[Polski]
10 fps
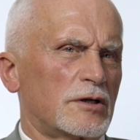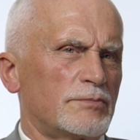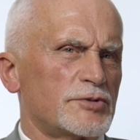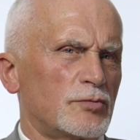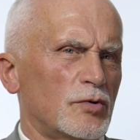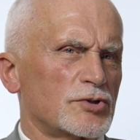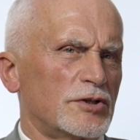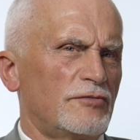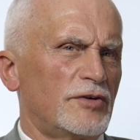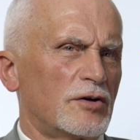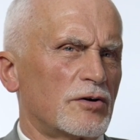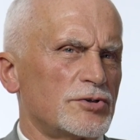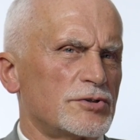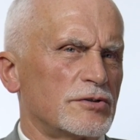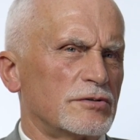trochę przytłoczony
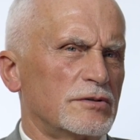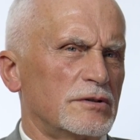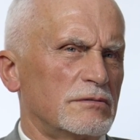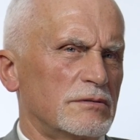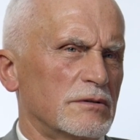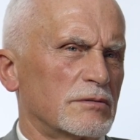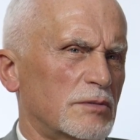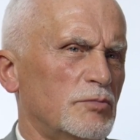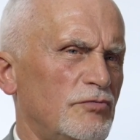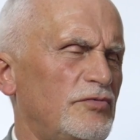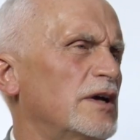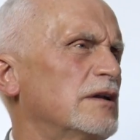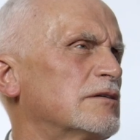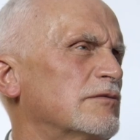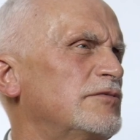wielkością i no, to był
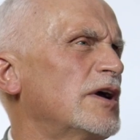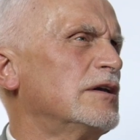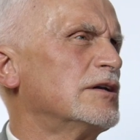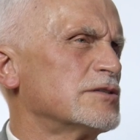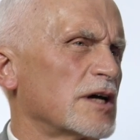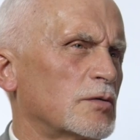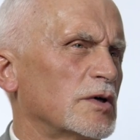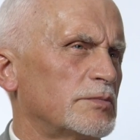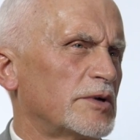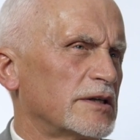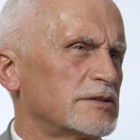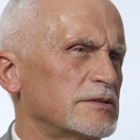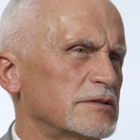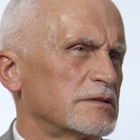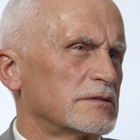wiel, to wielki zakład
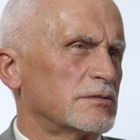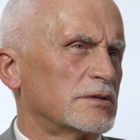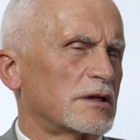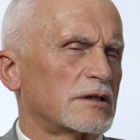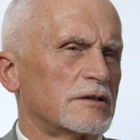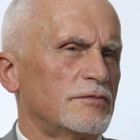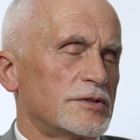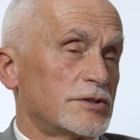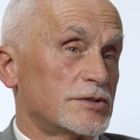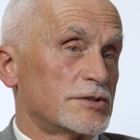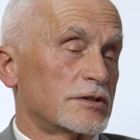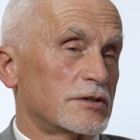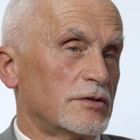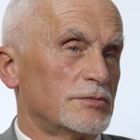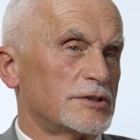pracy Huta Katowice, się
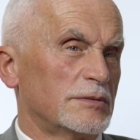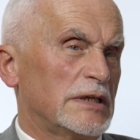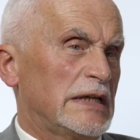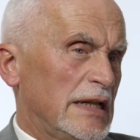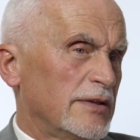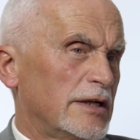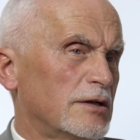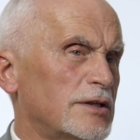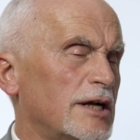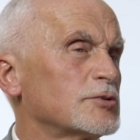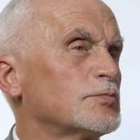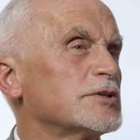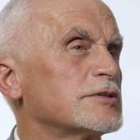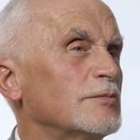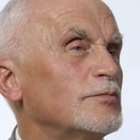zetknąłem z tym, no, ale od razu
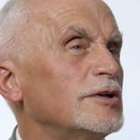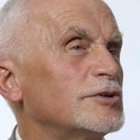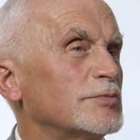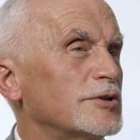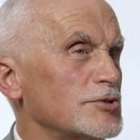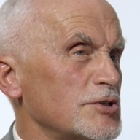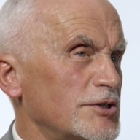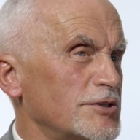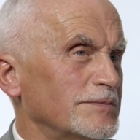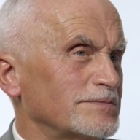przystąpiliśmy do rzeczy.